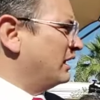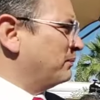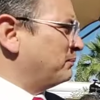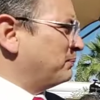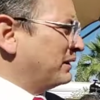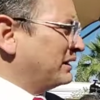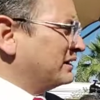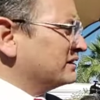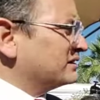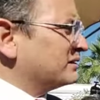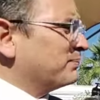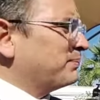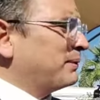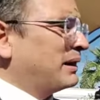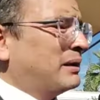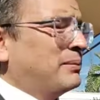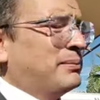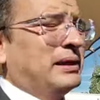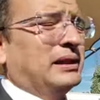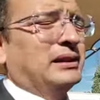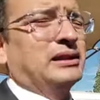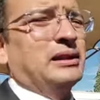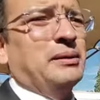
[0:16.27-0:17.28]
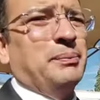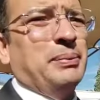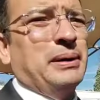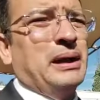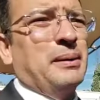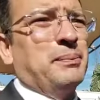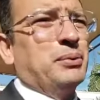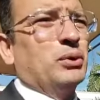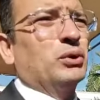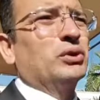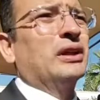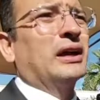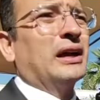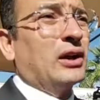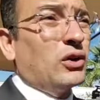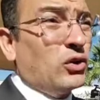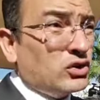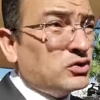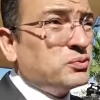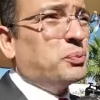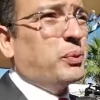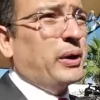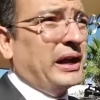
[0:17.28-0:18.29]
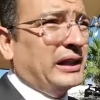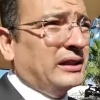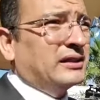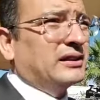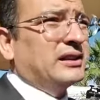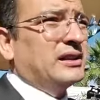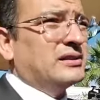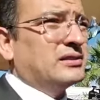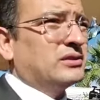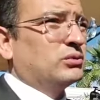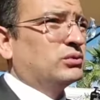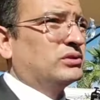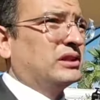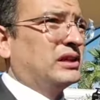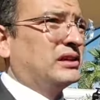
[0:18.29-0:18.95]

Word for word: eh, principalmente para proteger los puentes.